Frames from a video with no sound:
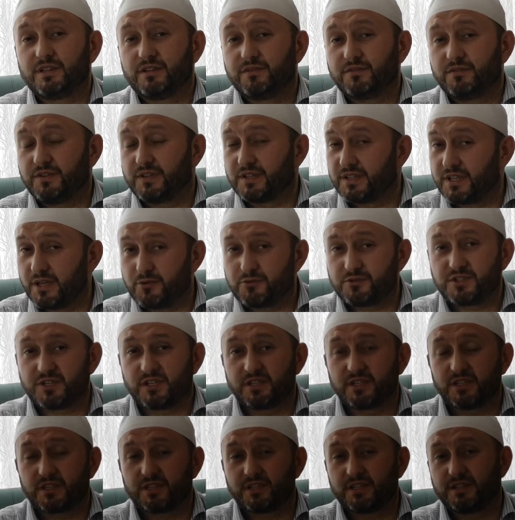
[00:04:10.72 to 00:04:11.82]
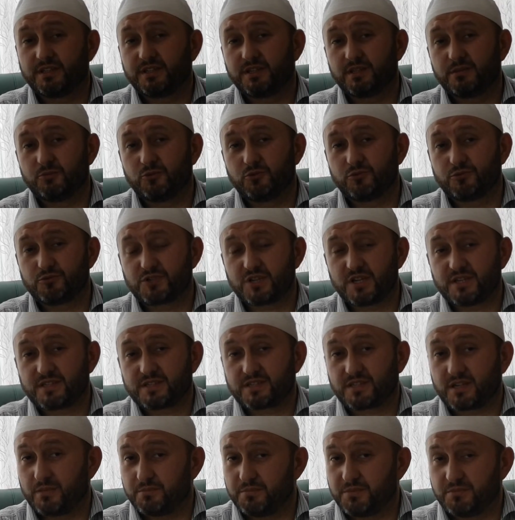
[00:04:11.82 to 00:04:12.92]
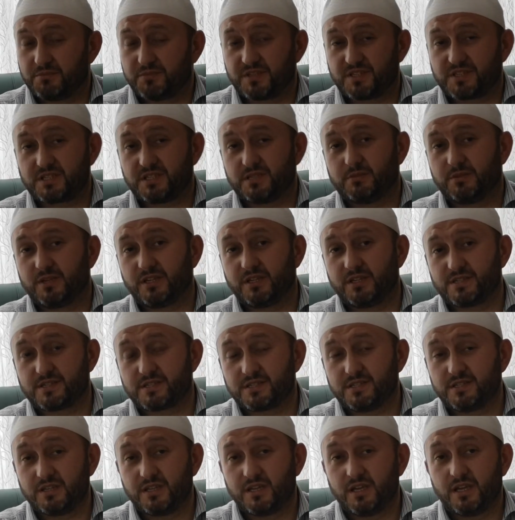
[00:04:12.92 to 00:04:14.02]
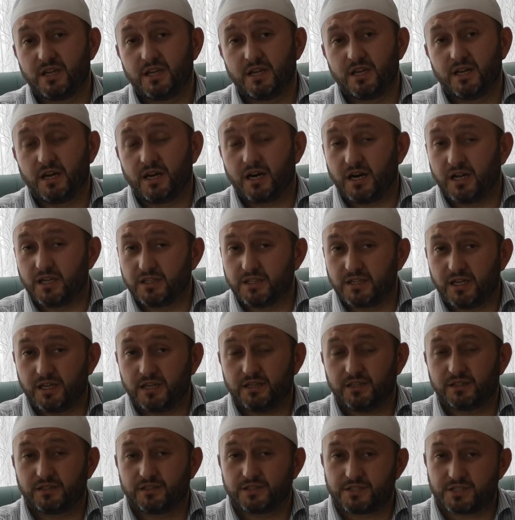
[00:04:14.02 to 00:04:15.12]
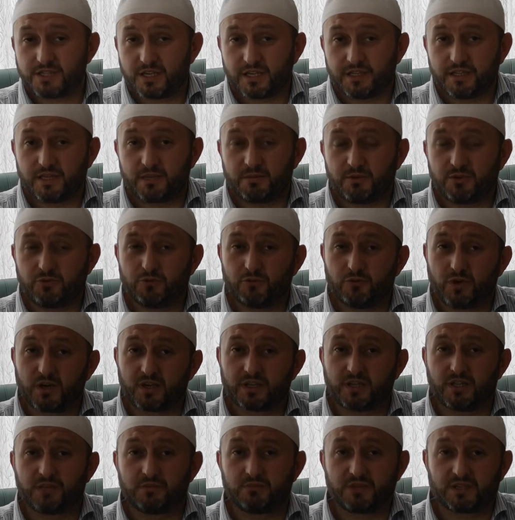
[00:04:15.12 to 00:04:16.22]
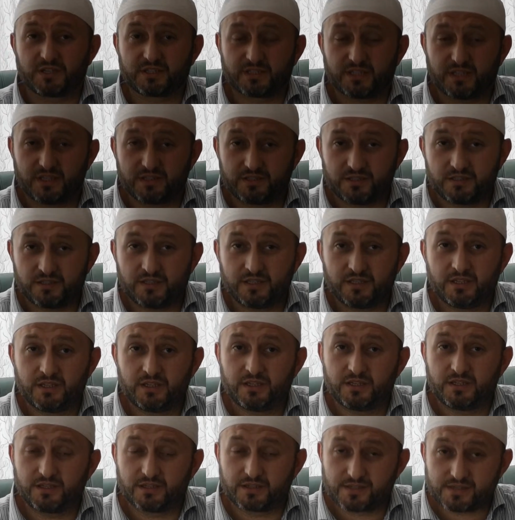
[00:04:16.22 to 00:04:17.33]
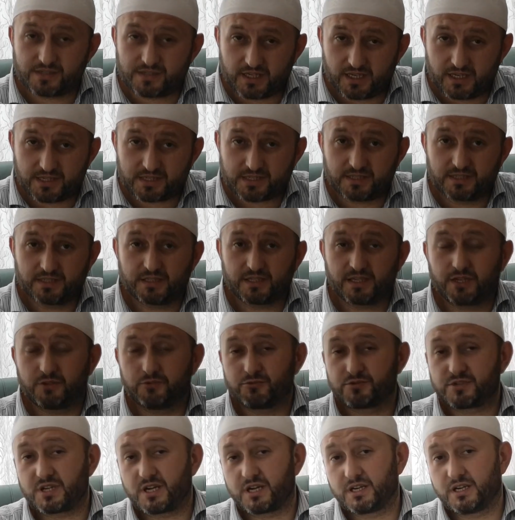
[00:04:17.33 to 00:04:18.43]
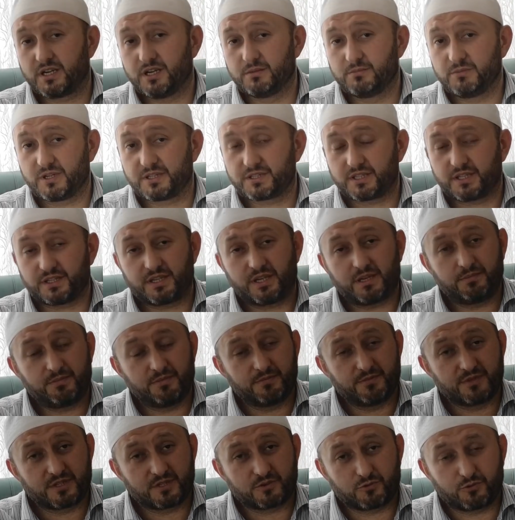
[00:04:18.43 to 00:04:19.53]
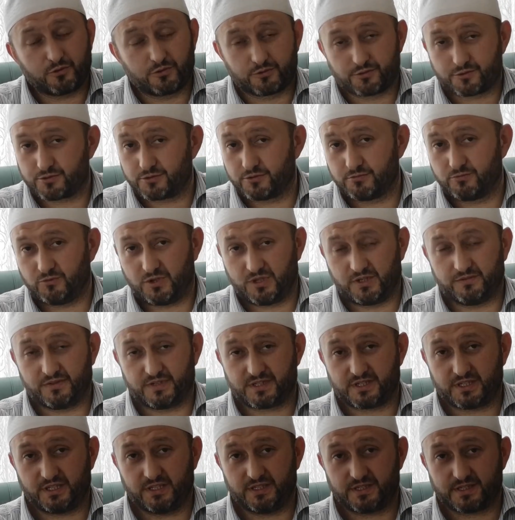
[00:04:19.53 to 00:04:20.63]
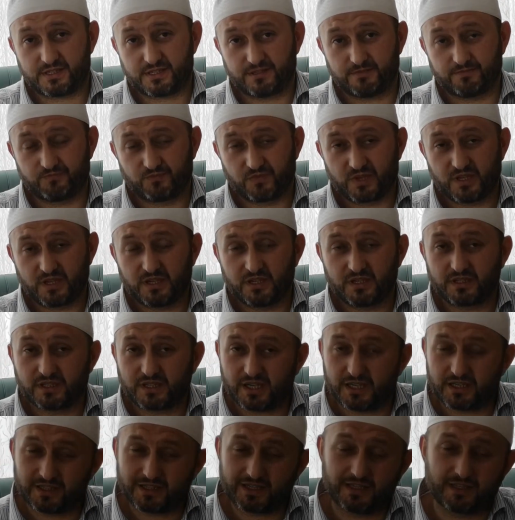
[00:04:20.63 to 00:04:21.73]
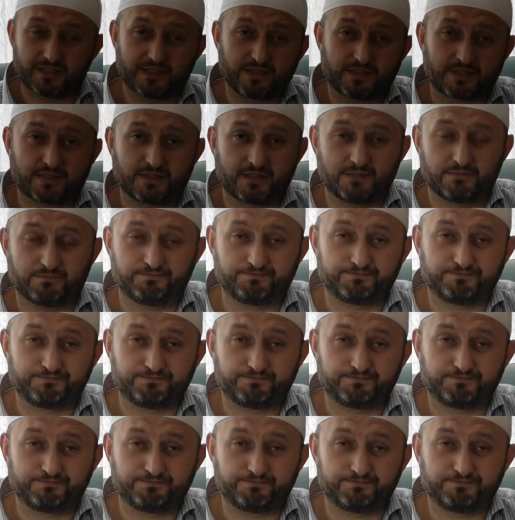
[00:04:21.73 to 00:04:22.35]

Firdevs cennetlerinde mi olacağız? Rabbim nasip eylesin. Allah cehenneme yuvarlanmaktan, rızasından uzak kalmaktan hepimizi korusun, muhafaza eylesin. Değerli kardeşlerim,